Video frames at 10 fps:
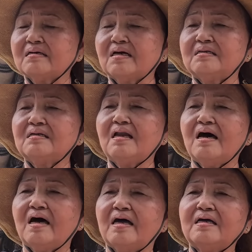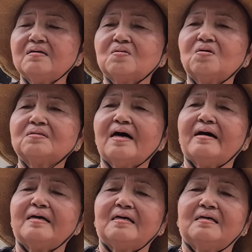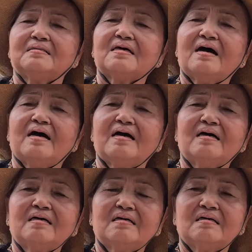kính lễ của thầy ta